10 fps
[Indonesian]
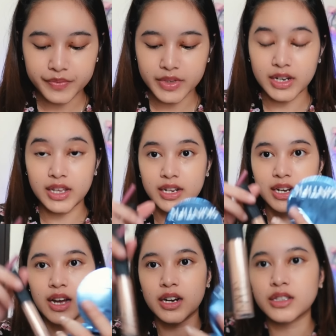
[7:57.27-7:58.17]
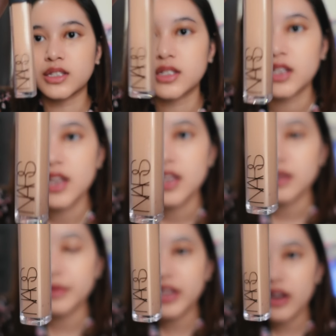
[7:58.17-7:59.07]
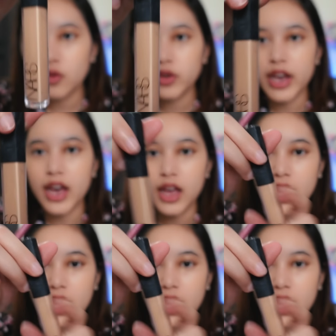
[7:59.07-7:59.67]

ini Mars tapi dia udah